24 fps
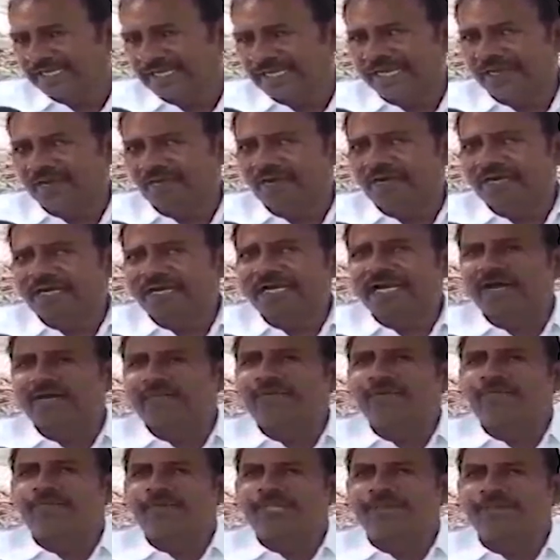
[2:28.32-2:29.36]
ఏ లెవెల్కైనా
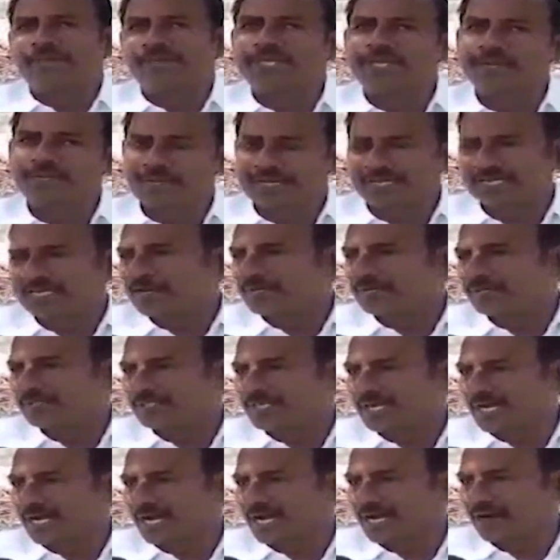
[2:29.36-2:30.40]
అవి పది మందికి పని
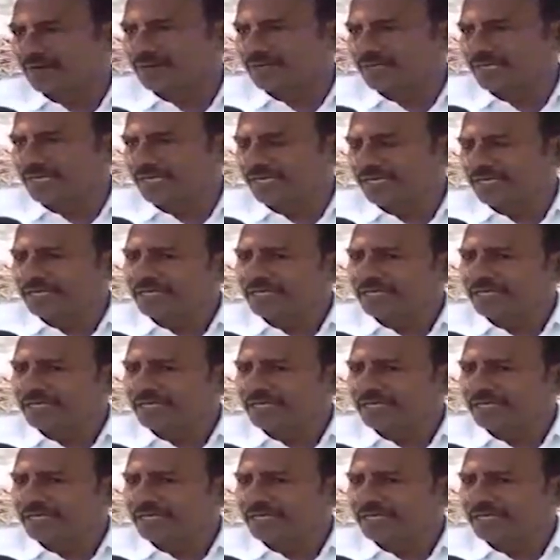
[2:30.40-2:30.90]
చేపిస్తాను కాబట్టి